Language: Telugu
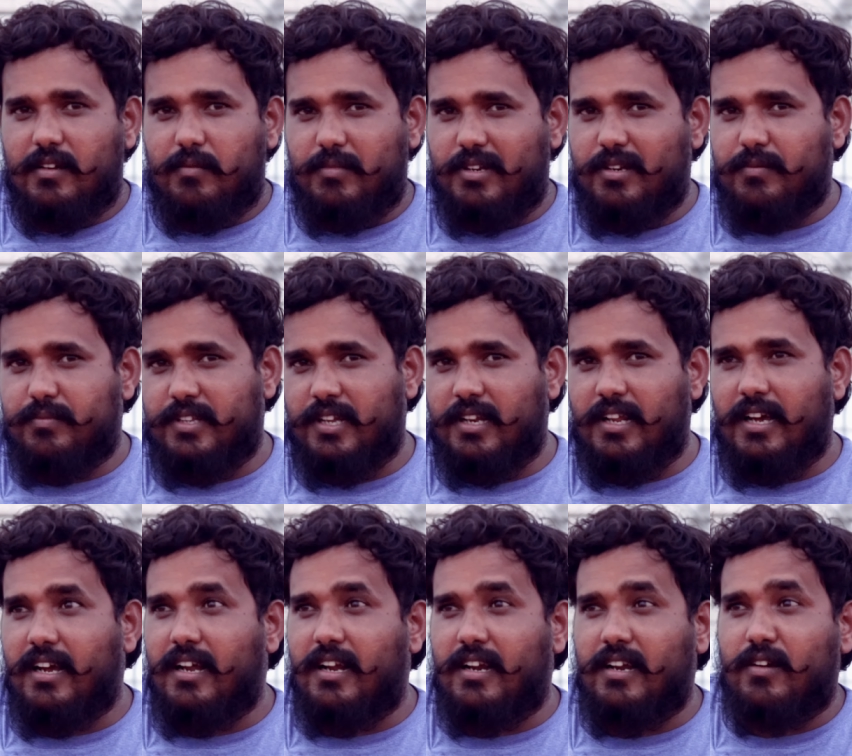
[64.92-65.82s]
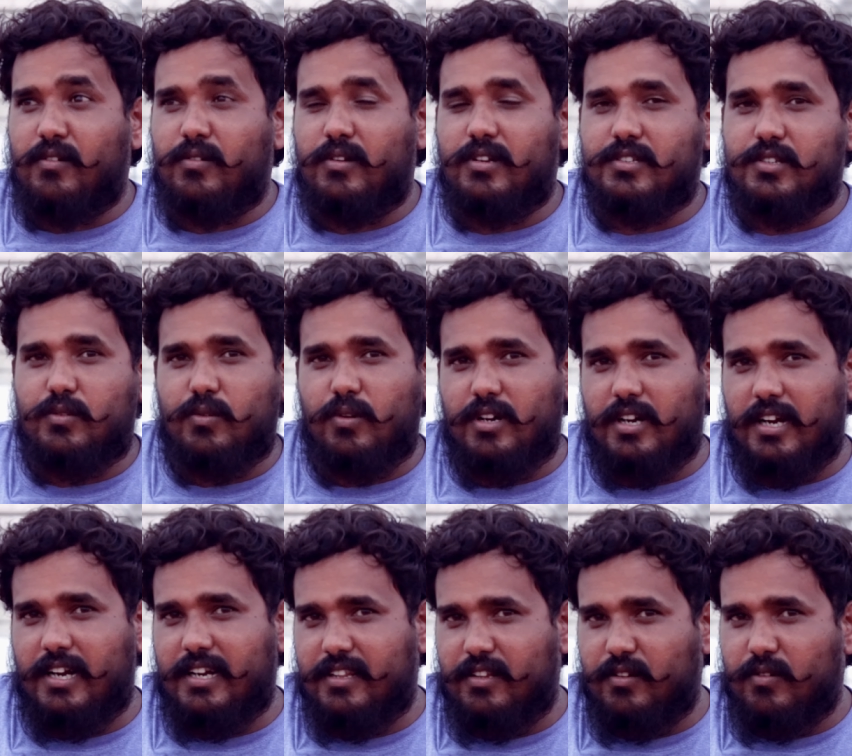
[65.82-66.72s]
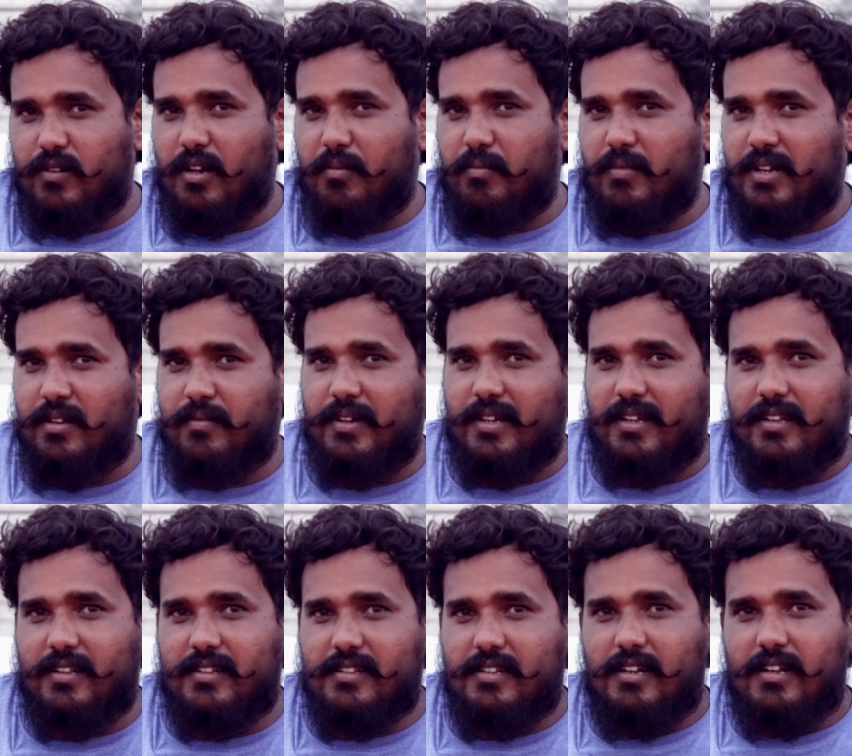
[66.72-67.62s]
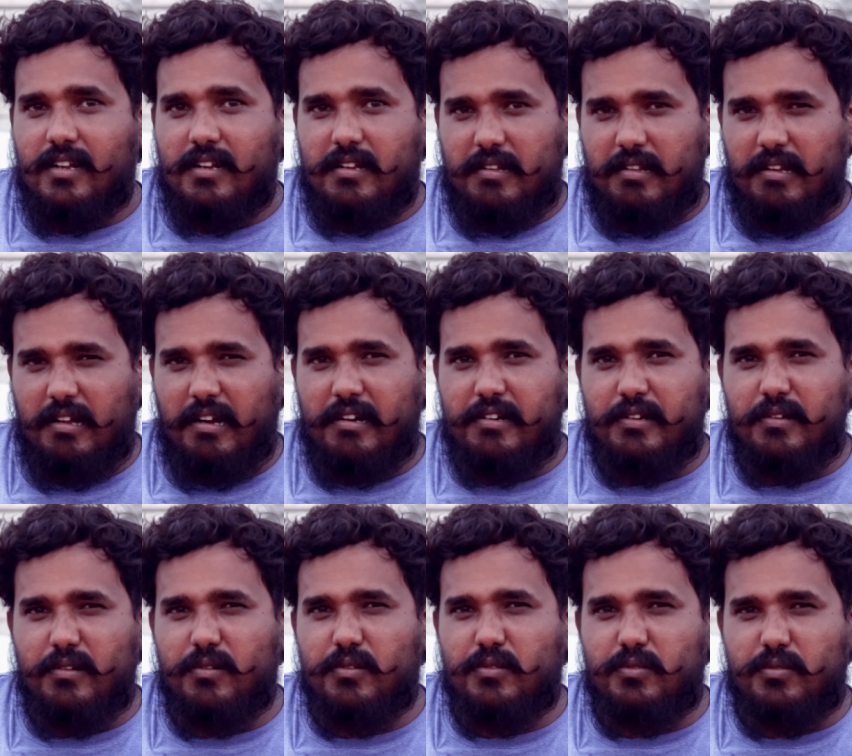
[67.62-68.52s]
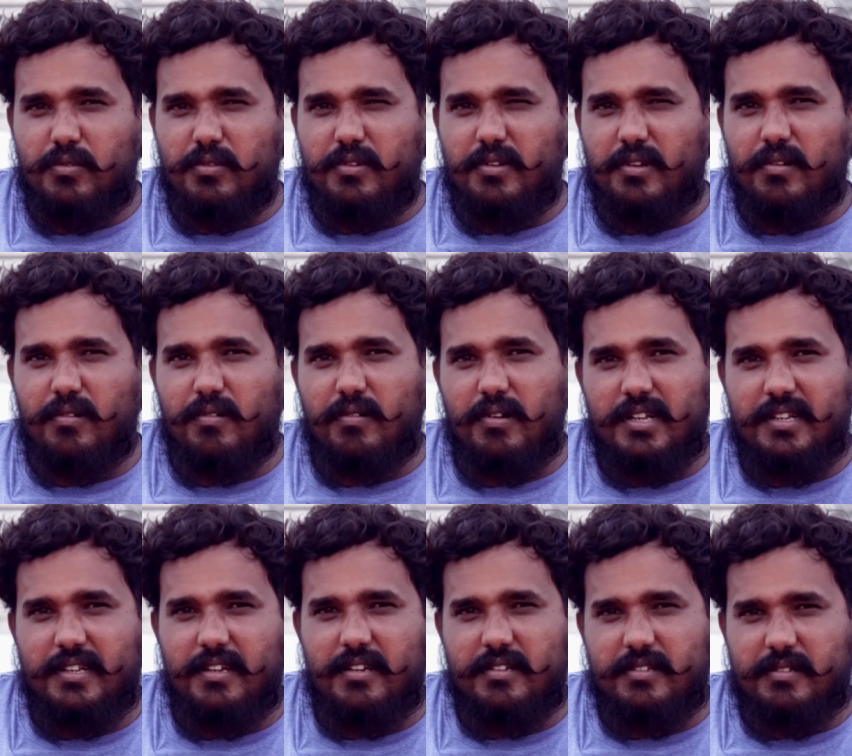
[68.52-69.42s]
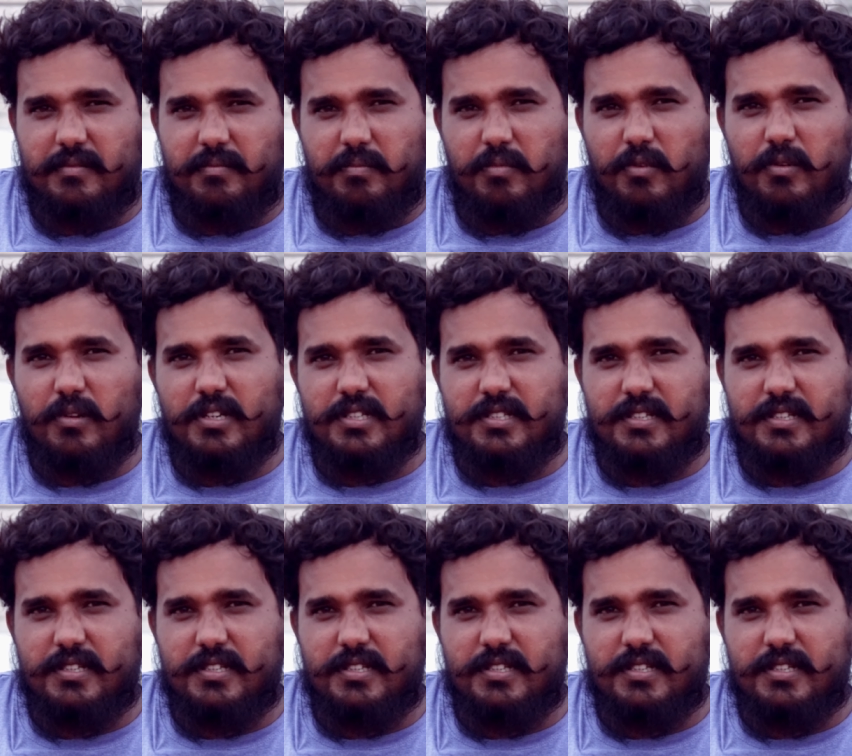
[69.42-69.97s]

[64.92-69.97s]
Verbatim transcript: మనం తెలంగాణ గురించి కొట్లాడింది కూడా మనమే లాఠీలు తూటీలు అన్నీ పోలీస్